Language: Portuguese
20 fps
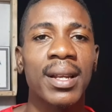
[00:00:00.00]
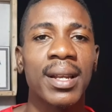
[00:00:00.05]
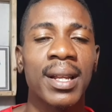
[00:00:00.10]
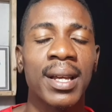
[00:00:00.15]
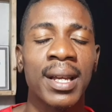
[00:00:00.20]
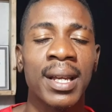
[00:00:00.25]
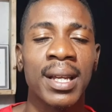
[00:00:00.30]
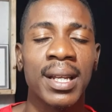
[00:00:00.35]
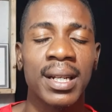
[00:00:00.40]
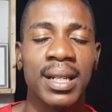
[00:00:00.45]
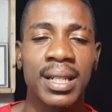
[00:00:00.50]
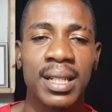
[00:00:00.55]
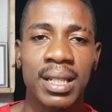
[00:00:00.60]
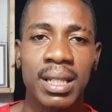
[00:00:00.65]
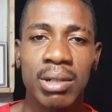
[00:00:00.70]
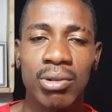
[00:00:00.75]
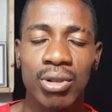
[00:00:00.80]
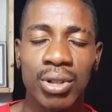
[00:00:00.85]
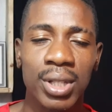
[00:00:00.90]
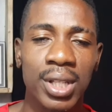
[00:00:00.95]
né?
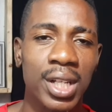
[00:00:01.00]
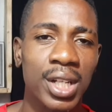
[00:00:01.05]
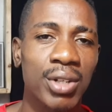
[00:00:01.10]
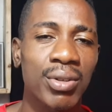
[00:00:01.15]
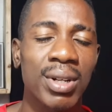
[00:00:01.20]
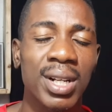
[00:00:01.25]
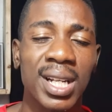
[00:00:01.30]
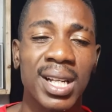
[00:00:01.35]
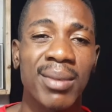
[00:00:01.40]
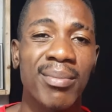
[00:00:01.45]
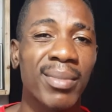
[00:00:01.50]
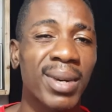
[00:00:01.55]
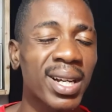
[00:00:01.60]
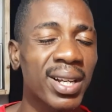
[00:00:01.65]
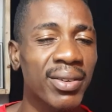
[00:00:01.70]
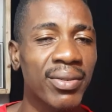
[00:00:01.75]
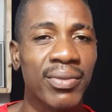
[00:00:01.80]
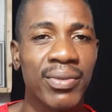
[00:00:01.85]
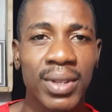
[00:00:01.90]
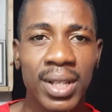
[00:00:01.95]
neste contexto até
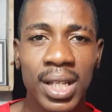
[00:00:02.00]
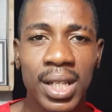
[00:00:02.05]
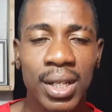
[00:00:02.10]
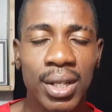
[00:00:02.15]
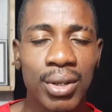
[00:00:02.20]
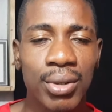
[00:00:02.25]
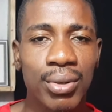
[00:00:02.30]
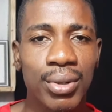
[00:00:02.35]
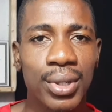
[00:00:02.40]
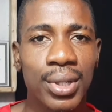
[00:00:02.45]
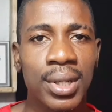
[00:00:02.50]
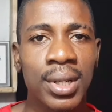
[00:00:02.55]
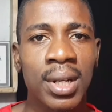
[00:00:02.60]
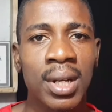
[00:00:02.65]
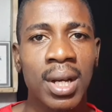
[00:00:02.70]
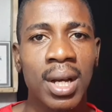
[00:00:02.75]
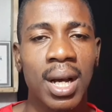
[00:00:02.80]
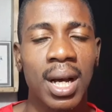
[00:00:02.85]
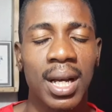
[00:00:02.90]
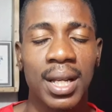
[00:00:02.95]
mais vídeos,
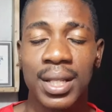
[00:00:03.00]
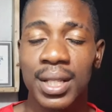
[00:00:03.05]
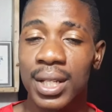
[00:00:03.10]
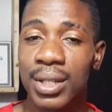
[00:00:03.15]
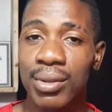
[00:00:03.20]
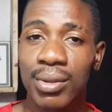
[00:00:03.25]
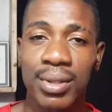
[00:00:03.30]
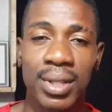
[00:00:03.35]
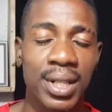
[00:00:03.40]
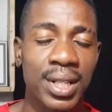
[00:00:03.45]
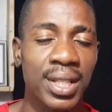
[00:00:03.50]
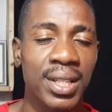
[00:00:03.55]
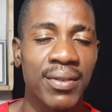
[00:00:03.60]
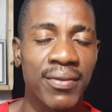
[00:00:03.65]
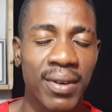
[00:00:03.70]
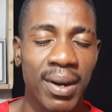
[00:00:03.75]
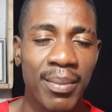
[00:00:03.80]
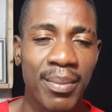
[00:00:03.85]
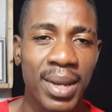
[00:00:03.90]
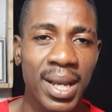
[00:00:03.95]
assim
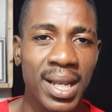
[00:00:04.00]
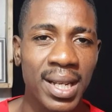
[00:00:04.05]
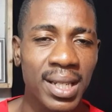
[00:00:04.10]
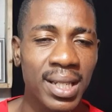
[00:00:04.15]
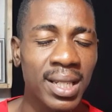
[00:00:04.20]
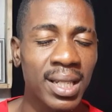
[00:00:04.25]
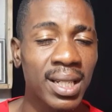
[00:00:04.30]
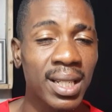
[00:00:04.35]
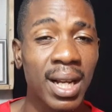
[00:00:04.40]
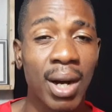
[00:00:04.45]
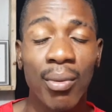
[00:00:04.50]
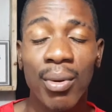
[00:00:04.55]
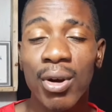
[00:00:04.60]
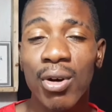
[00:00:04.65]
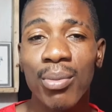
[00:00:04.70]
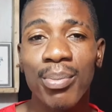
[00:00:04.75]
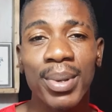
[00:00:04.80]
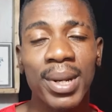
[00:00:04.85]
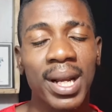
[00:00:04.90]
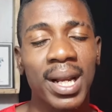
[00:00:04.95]
sucessivamente. Não é
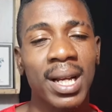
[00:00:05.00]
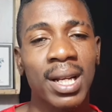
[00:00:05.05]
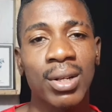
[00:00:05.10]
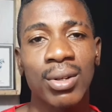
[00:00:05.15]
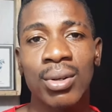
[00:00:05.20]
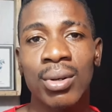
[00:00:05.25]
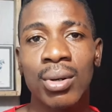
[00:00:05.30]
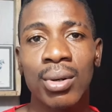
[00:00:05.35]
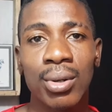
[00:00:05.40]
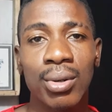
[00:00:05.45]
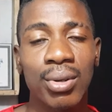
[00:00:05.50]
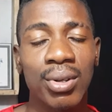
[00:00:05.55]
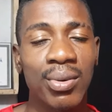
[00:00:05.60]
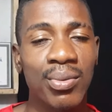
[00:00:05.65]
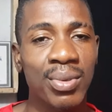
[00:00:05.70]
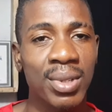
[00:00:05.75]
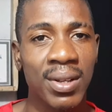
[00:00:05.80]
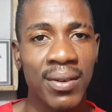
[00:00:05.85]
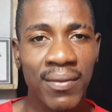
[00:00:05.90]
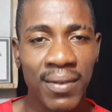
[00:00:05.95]
obrigatório que
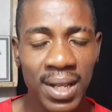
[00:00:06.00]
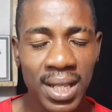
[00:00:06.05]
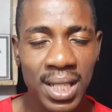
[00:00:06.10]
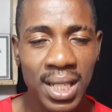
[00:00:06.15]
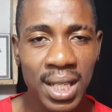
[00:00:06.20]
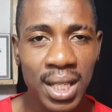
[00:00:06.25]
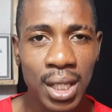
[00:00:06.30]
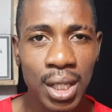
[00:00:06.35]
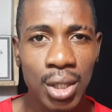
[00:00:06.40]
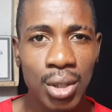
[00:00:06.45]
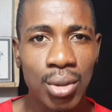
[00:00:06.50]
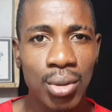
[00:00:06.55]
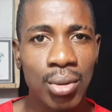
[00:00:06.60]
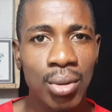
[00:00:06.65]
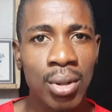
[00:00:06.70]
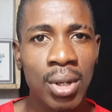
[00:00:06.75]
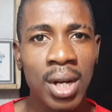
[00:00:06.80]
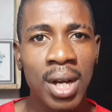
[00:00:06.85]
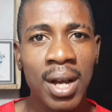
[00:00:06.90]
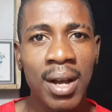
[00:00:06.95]
você faça isso,
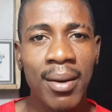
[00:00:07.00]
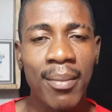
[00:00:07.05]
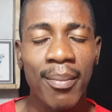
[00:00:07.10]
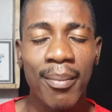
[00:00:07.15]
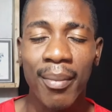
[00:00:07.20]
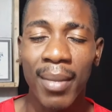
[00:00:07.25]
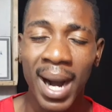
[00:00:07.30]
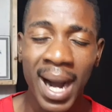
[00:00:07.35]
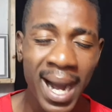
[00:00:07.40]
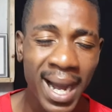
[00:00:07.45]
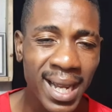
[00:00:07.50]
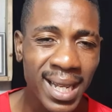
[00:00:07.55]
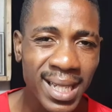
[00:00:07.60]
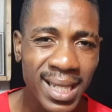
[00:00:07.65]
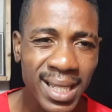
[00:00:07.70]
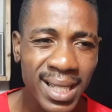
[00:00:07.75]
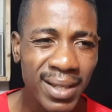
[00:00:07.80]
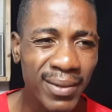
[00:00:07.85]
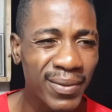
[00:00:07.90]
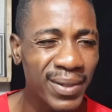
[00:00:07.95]

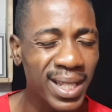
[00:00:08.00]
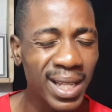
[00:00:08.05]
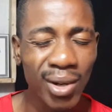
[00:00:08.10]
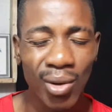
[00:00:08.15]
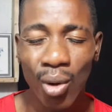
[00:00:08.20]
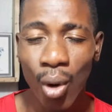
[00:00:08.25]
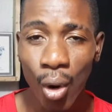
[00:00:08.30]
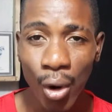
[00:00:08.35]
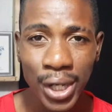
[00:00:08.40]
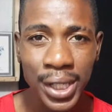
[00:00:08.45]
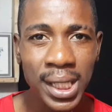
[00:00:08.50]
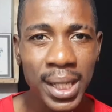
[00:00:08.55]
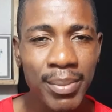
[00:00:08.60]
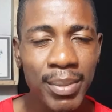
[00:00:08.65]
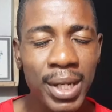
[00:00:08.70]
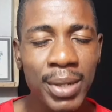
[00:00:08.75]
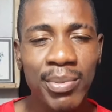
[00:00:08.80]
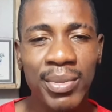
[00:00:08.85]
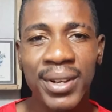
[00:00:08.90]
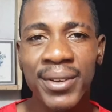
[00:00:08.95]
mas se você gosta
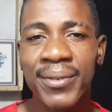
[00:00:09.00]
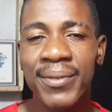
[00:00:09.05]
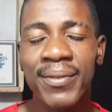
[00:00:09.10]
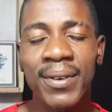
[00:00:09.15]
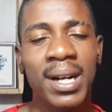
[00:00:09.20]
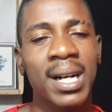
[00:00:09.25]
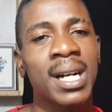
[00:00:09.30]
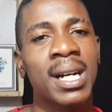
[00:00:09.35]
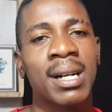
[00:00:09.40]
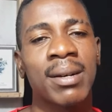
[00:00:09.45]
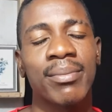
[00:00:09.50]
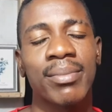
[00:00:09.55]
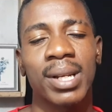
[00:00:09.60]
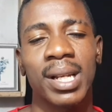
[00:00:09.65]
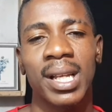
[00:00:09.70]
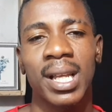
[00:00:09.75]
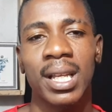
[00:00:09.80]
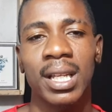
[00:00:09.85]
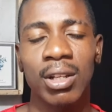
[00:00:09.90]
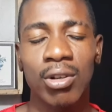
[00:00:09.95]
mesmo, é fã,
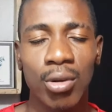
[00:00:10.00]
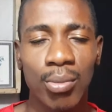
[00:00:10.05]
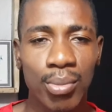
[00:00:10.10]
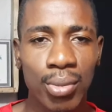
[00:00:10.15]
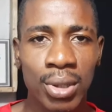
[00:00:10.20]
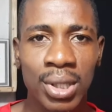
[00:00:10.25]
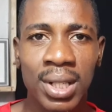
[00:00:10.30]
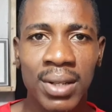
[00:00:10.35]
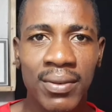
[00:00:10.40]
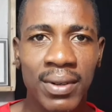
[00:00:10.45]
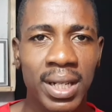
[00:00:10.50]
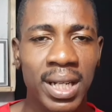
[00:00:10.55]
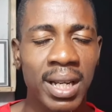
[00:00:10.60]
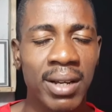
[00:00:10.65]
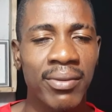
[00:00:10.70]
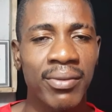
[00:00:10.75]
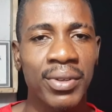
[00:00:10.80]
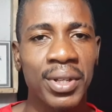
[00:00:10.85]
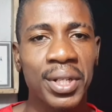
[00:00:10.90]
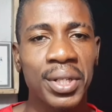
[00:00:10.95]
para que aqui não possa
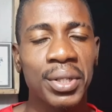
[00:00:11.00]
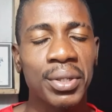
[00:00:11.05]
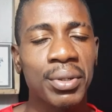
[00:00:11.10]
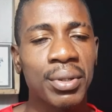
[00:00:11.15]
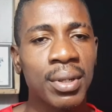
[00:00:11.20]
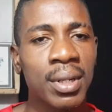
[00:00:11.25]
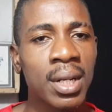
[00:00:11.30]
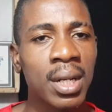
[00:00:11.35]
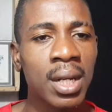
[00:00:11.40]
faltar vídeo,